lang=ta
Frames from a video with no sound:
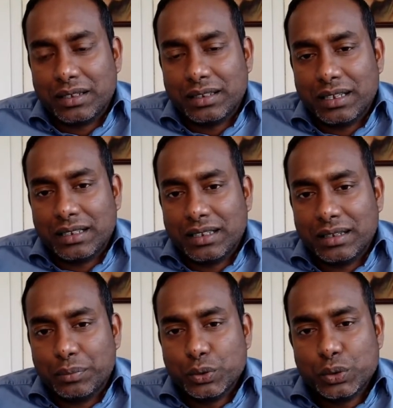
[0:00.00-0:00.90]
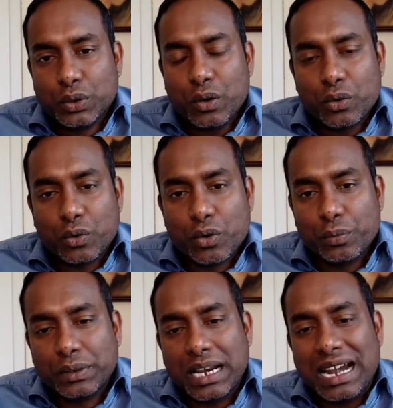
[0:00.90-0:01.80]
அந்த அந்த புற்றுநோய் ஒரு
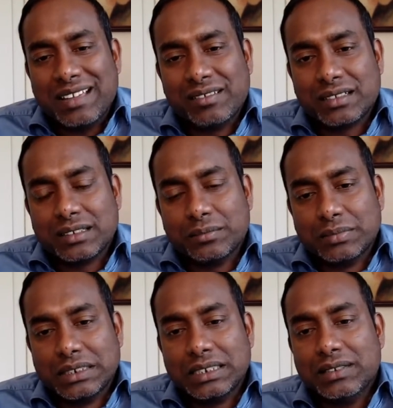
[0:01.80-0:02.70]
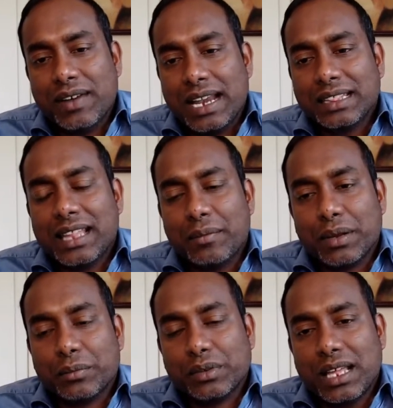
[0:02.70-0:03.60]
குறிப்பிட்ட அளவுக்கு மீறி வளர்ந்த
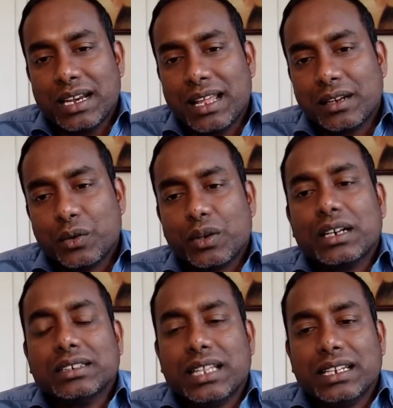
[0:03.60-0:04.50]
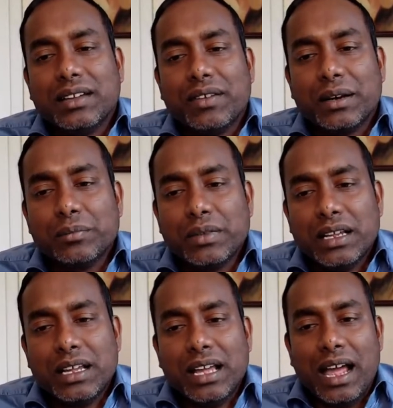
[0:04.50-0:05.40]
பின்புதான் அறிகுறிகள் தெரிய வரும்
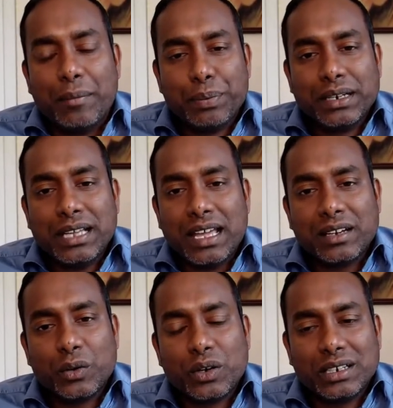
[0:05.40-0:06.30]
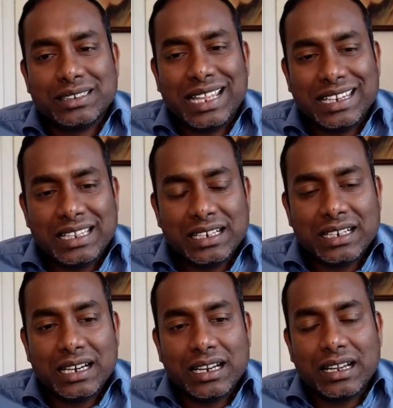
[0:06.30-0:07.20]
அப்படி அறிகுறிகள்
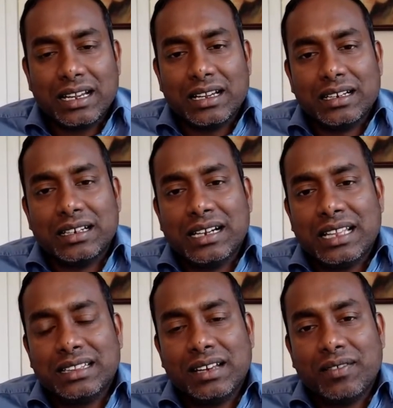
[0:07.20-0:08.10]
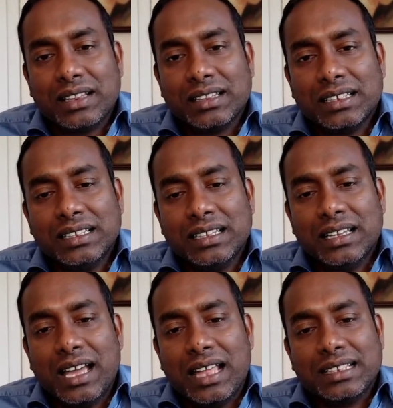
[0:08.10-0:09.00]
தெரிகின்ற இடத்தில் வந்து
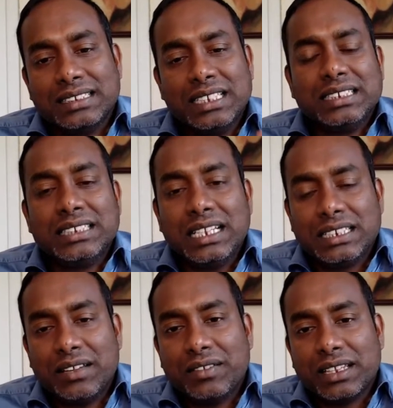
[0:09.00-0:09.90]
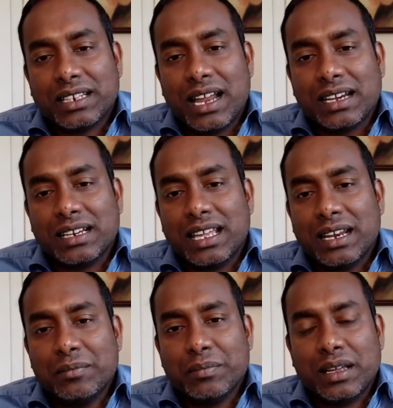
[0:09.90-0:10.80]
அதை சிகிச்சை செய்வதற்கான
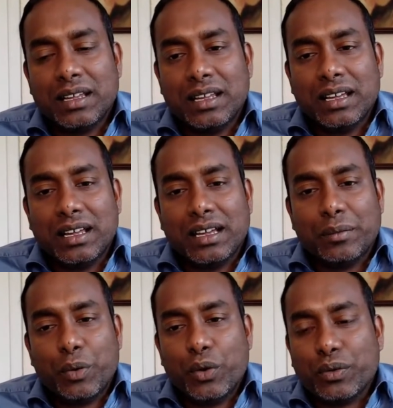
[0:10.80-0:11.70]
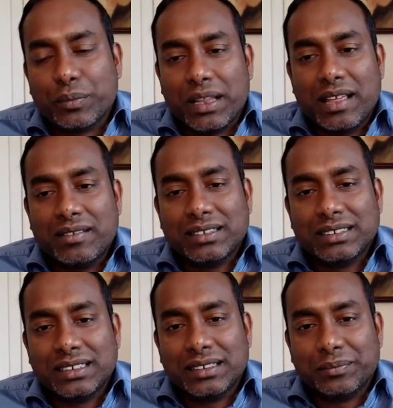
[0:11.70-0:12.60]
நேரம் போய்விடும் அதாவது
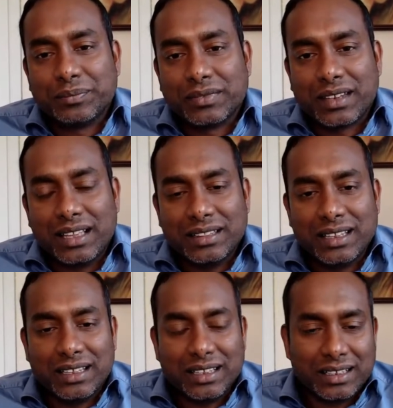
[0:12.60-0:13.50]
அந்த